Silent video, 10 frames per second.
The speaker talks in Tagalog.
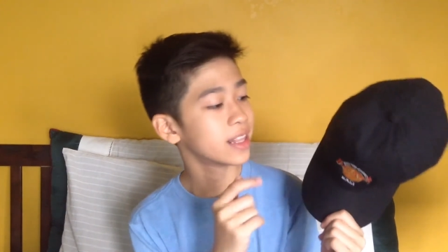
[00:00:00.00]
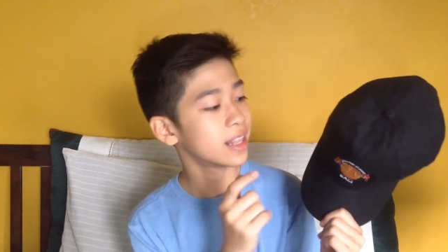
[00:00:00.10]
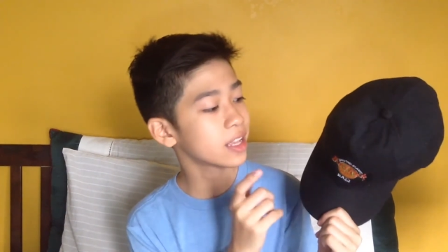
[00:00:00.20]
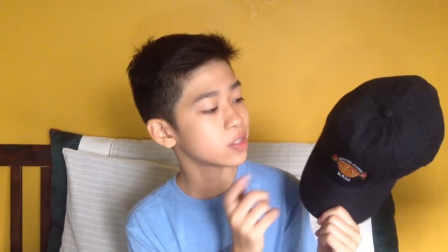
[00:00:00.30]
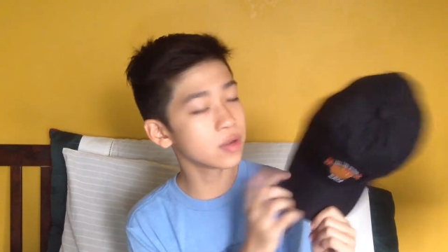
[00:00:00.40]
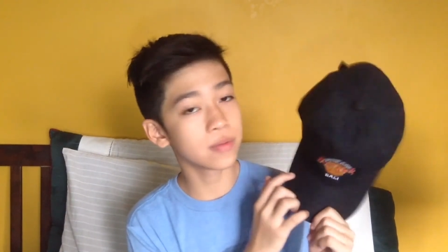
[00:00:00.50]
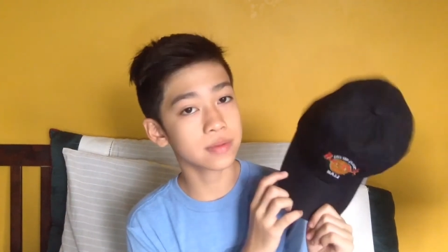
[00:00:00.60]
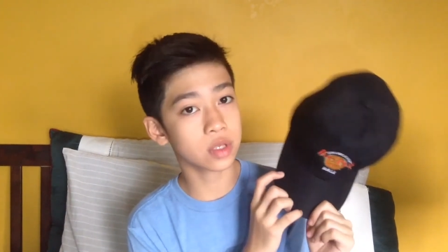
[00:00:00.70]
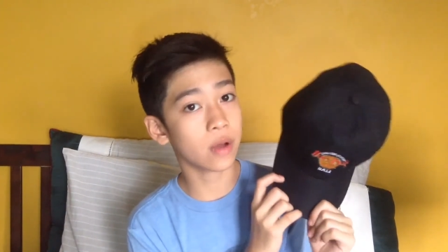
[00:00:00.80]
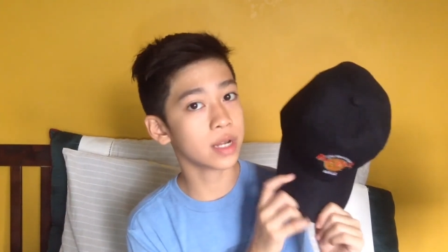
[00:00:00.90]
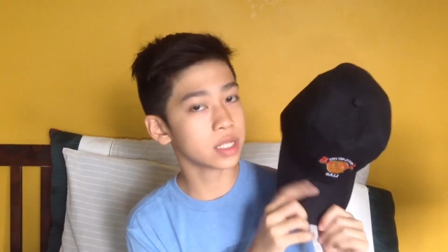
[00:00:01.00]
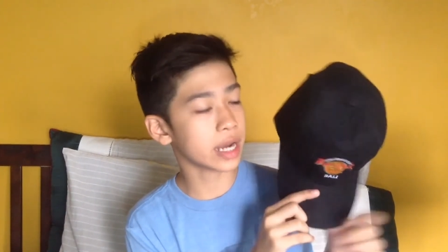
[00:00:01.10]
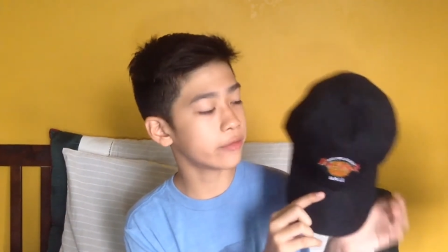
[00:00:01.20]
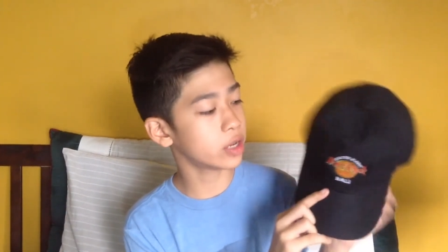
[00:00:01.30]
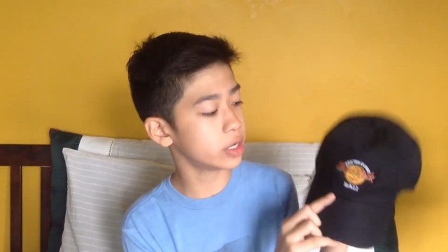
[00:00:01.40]
Like, sobrang
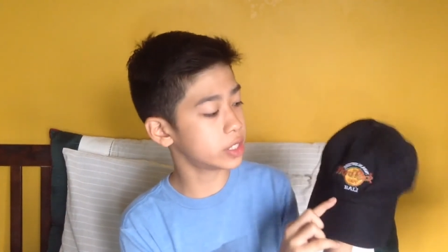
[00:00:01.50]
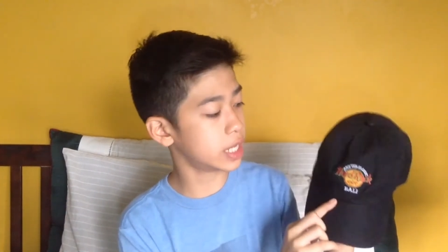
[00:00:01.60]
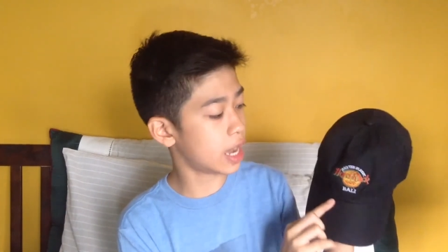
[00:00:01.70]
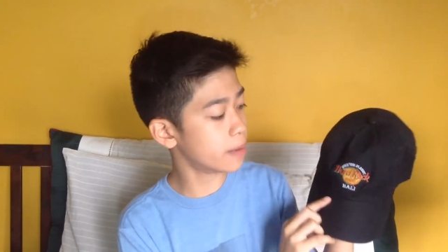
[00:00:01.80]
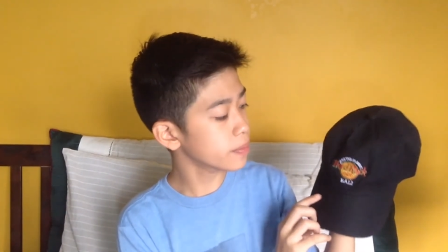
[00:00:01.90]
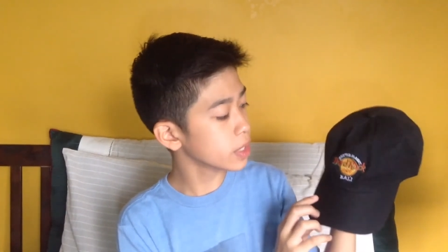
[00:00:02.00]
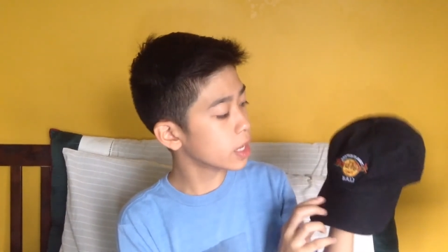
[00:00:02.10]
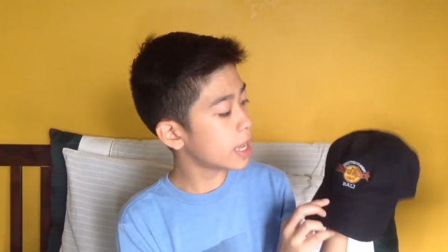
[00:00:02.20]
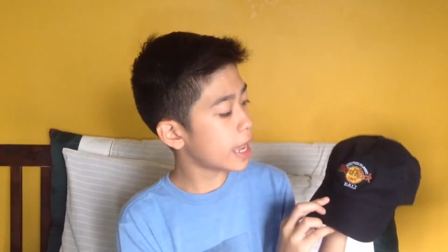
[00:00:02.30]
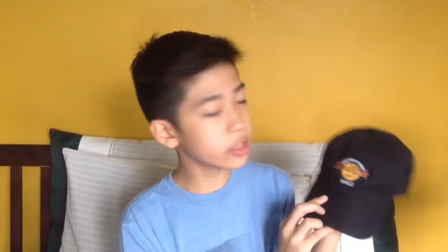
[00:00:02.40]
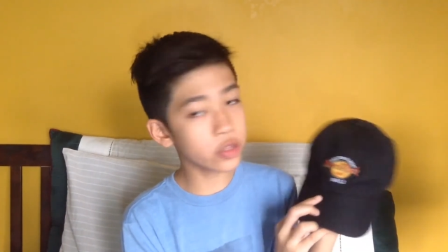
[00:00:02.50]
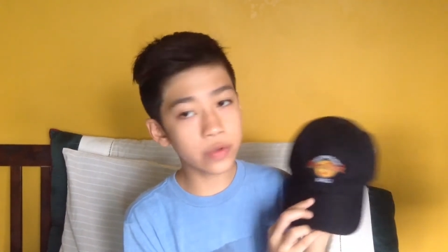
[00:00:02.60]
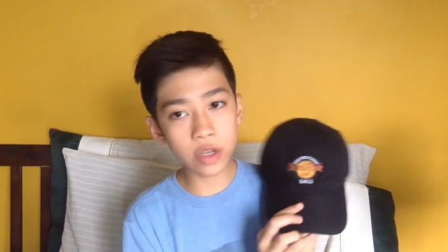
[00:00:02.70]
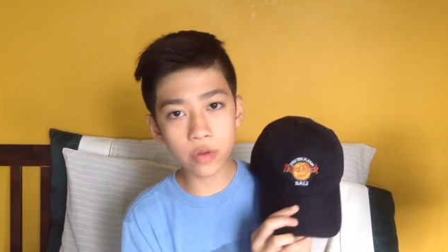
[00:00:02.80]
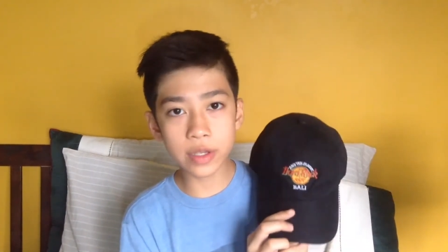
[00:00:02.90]
traveler sila. And
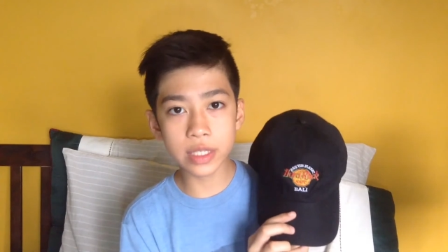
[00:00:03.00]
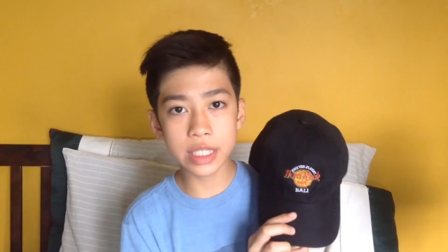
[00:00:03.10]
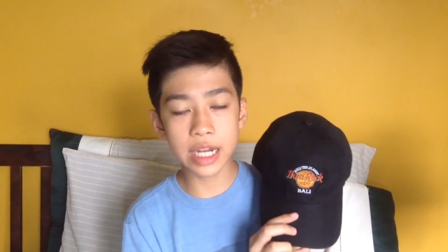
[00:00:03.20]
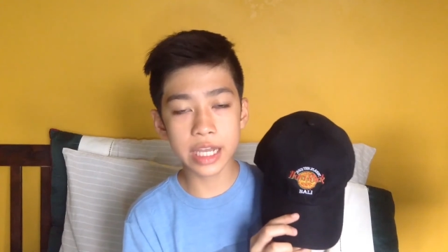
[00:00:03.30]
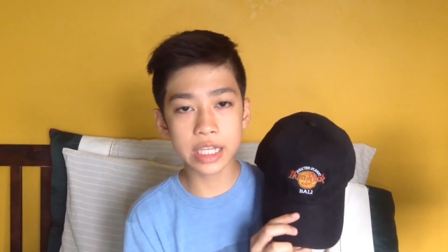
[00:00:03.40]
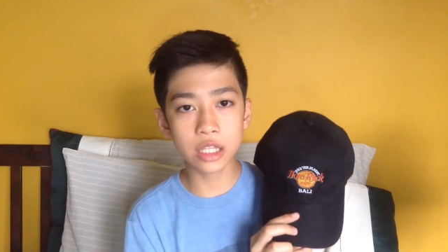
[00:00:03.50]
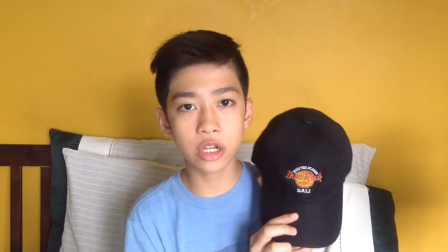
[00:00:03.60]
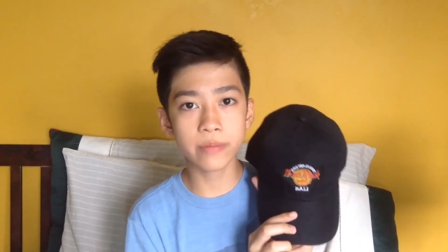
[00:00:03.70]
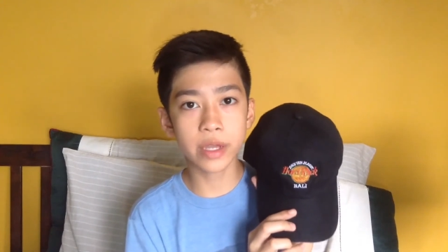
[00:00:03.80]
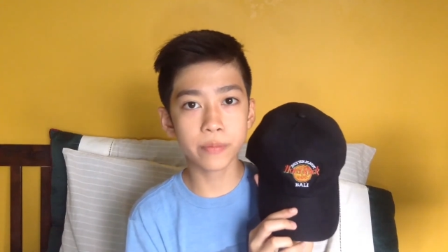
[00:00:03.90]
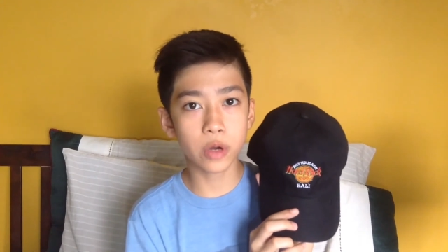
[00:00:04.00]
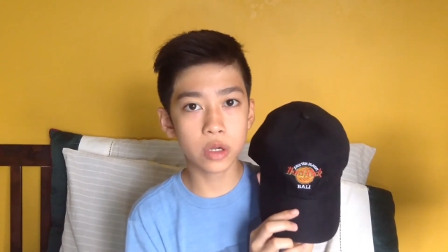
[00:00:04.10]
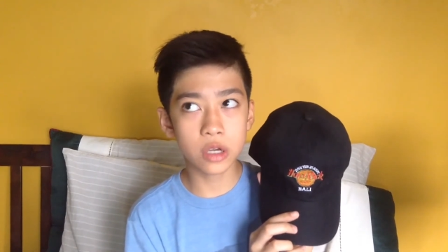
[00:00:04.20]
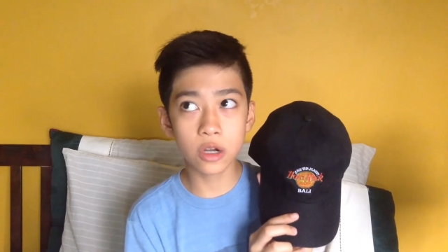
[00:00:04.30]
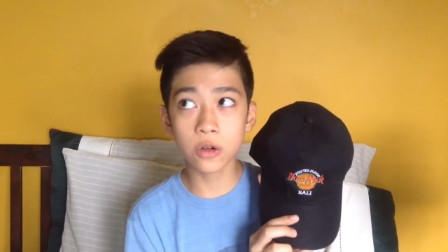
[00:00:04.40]
tuwing away sila, either by
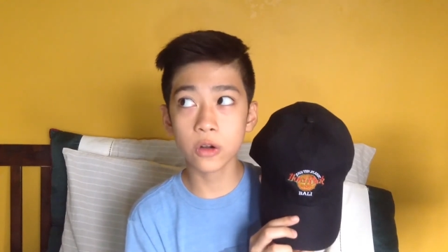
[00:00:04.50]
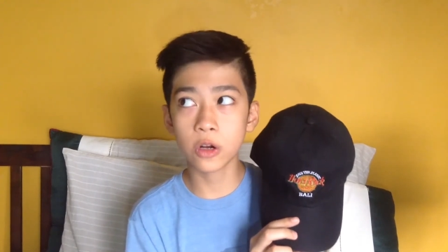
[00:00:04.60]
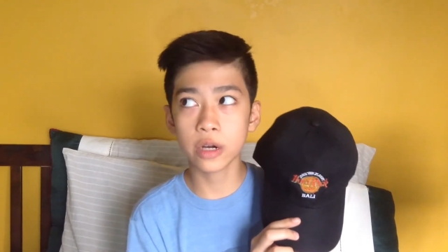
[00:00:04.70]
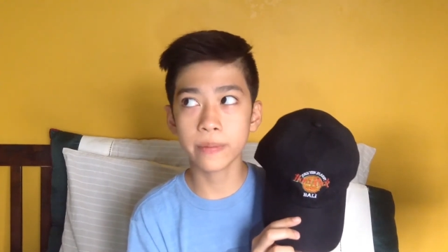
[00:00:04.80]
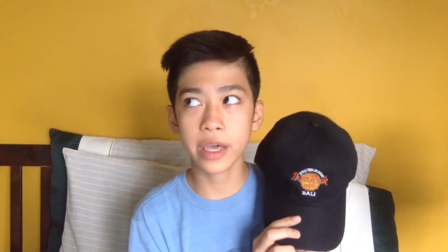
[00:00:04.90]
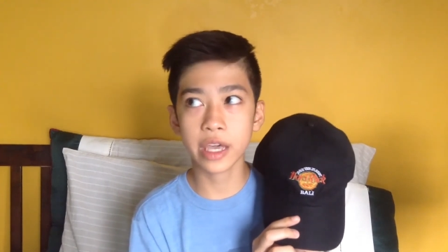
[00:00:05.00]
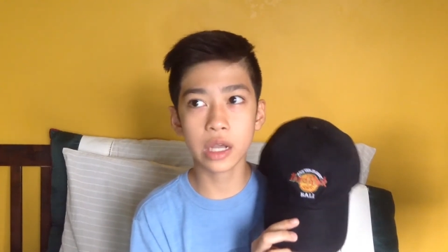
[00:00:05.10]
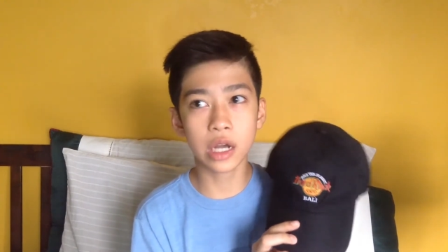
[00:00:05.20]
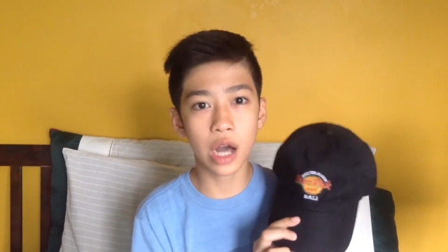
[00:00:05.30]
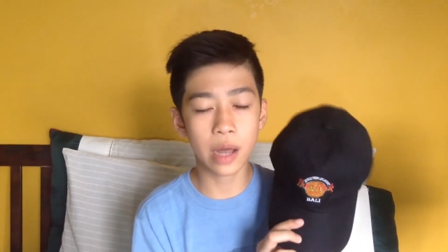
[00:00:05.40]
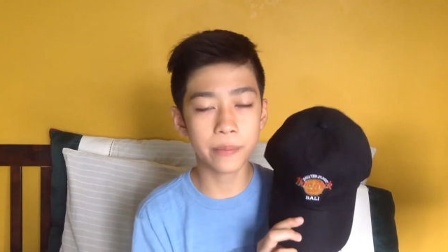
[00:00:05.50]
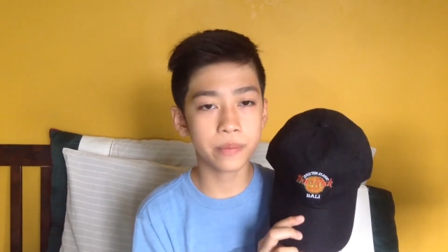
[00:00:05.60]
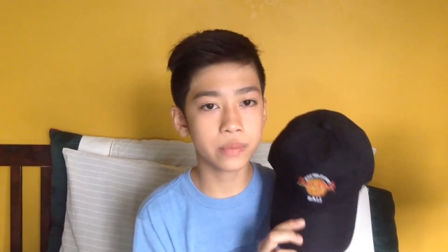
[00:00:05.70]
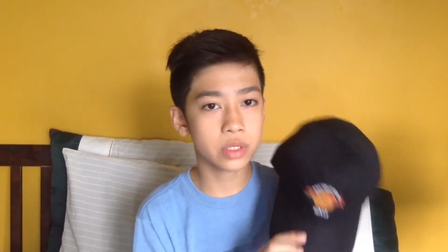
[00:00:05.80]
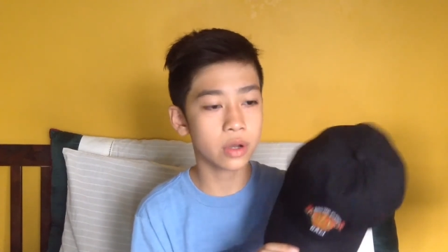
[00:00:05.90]
polo or my cup.
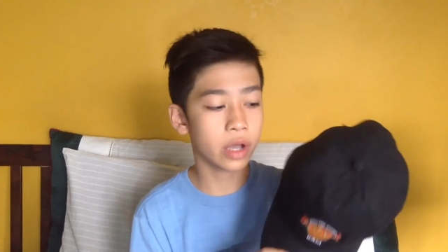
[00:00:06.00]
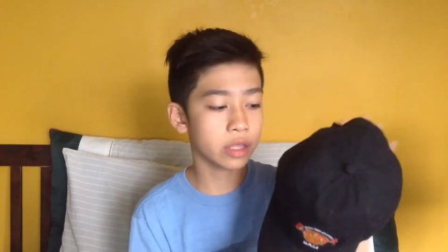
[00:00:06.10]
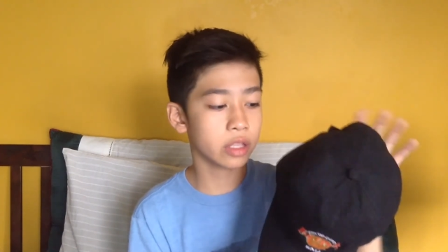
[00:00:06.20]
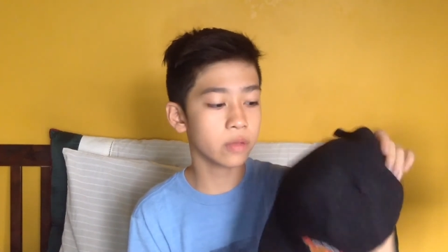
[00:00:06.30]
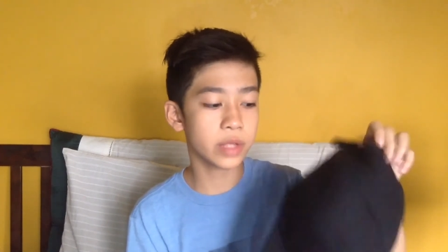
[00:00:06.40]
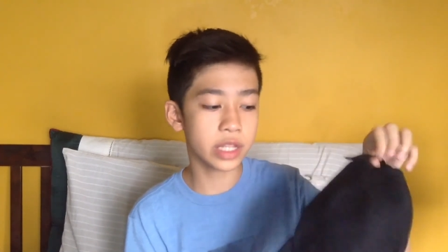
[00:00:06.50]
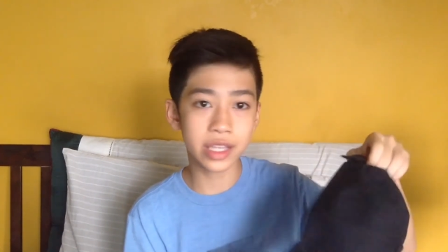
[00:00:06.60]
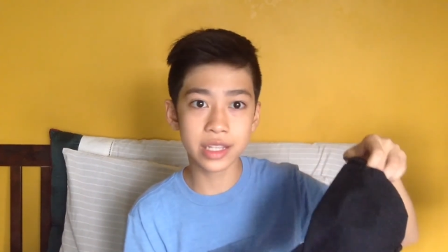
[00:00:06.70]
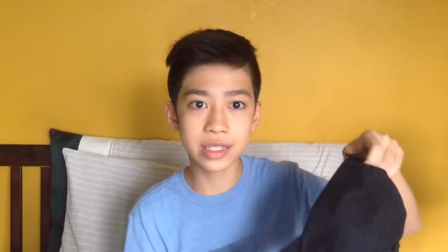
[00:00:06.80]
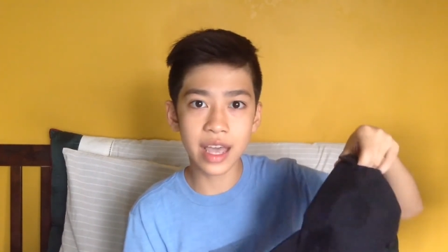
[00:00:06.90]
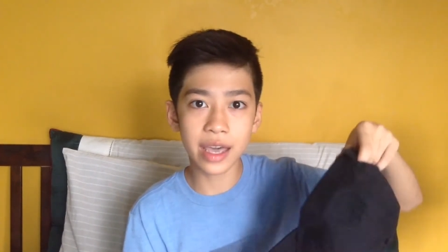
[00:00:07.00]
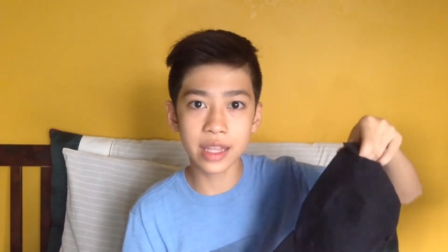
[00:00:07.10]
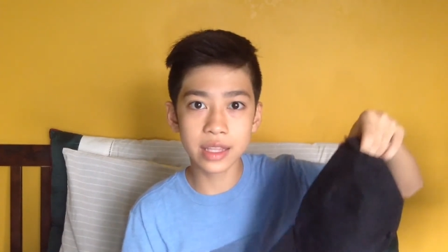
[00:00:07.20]
So, ito yung binigay niya sa akin.